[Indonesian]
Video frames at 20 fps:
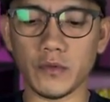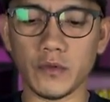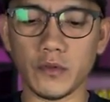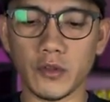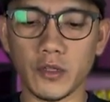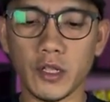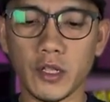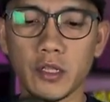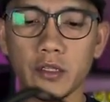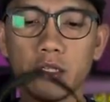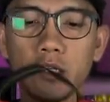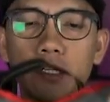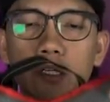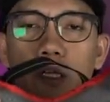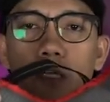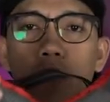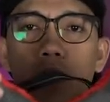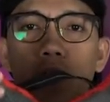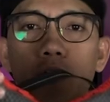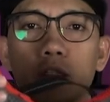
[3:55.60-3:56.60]
Nah, jadi
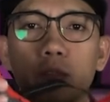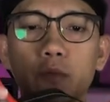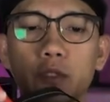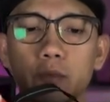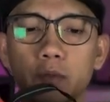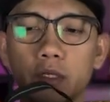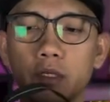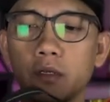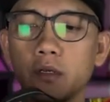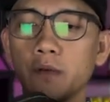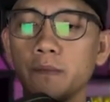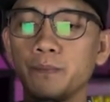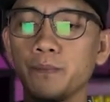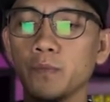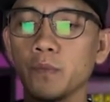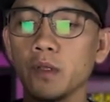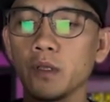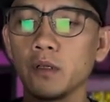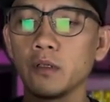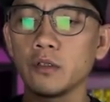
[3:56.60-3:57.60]
kayak gini teman-teman.
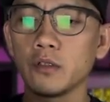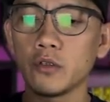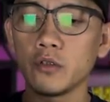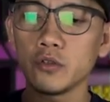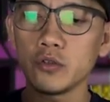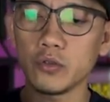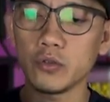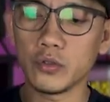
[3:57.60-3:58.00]
Terus